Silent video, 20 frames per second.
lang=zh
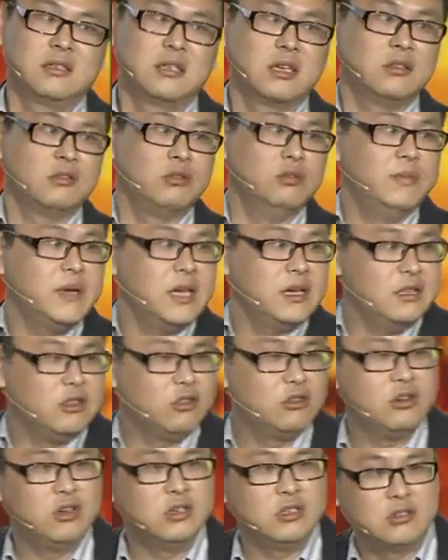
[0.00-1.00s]
这个图片
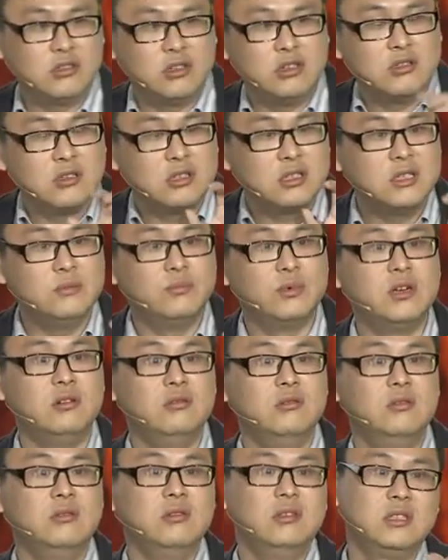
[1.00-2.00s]
很多，所以说字不
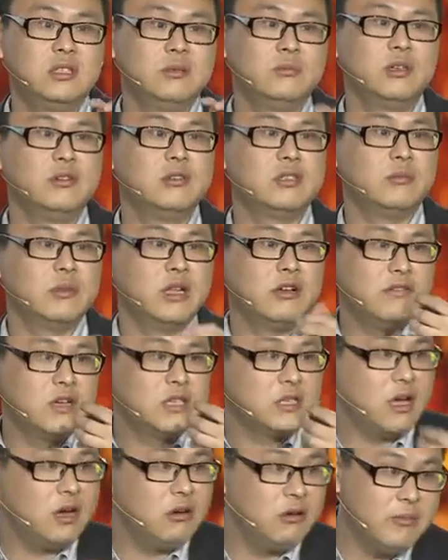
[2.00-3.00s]
够，字不够什么呢？
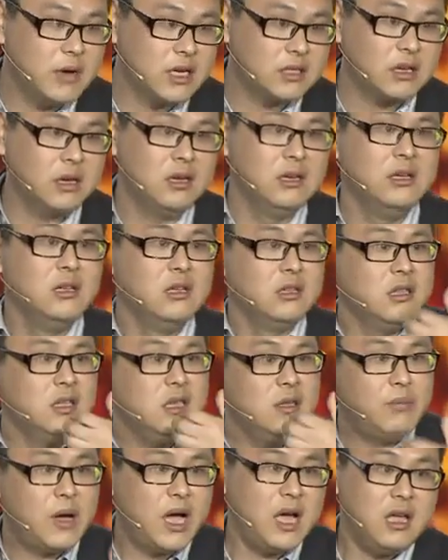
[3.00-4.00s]
放在二维码上，你
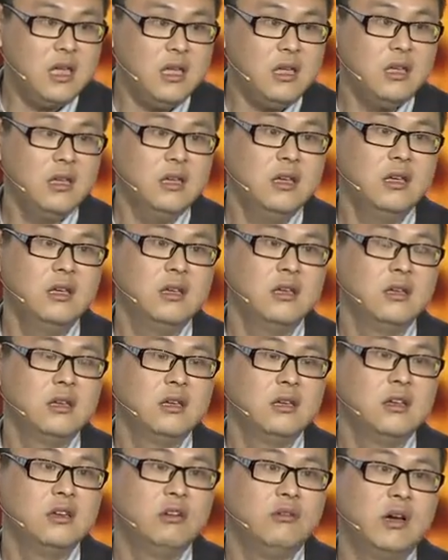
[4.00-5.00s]
一拍，
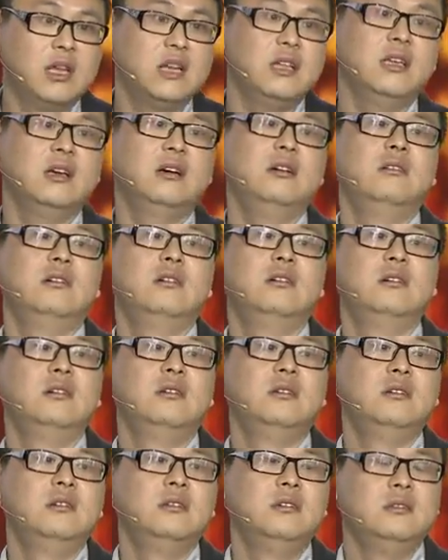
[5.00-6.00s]
完了以后，
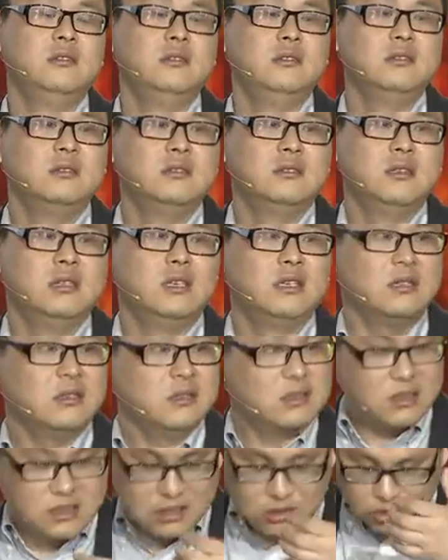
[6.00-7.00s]
呃，
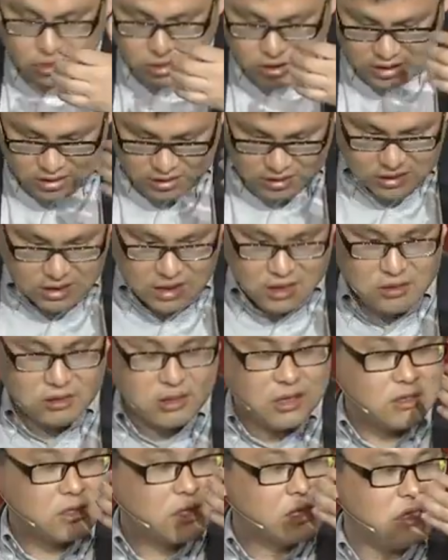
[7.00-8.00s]
字多了，然
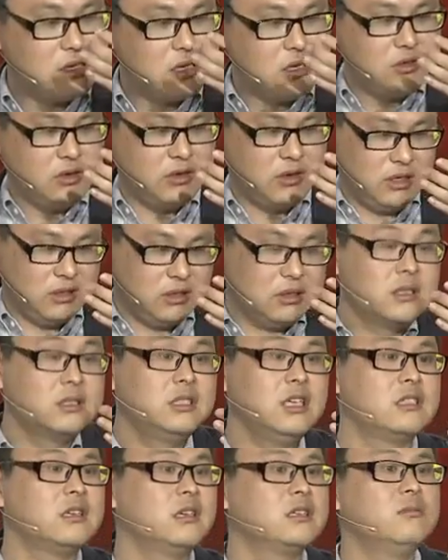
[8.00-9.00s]
后到线上去
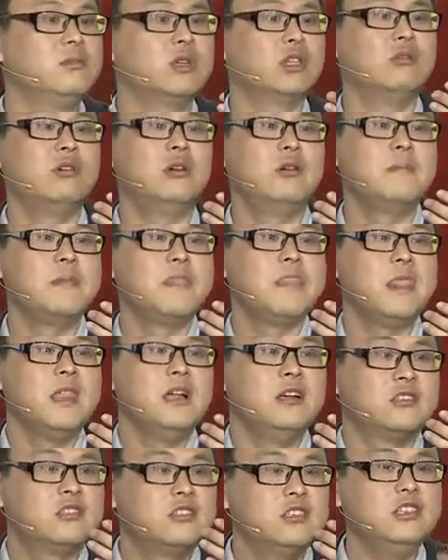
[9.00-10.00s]
介绍这么多。
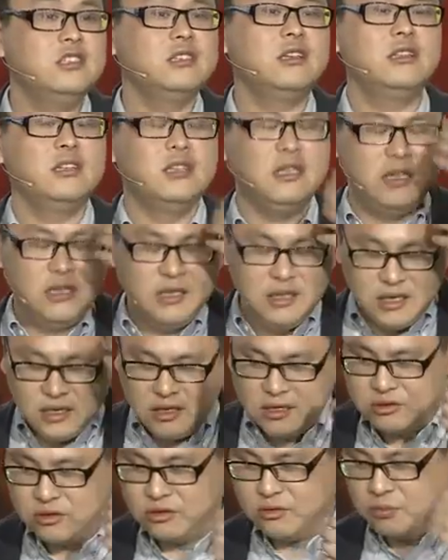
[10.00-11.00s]
实际上，你一定
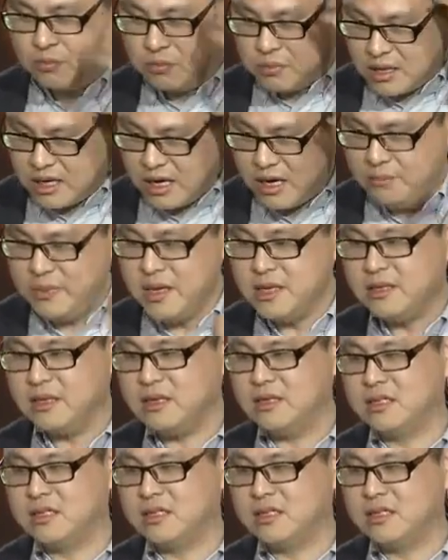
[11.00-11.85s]
要去改变这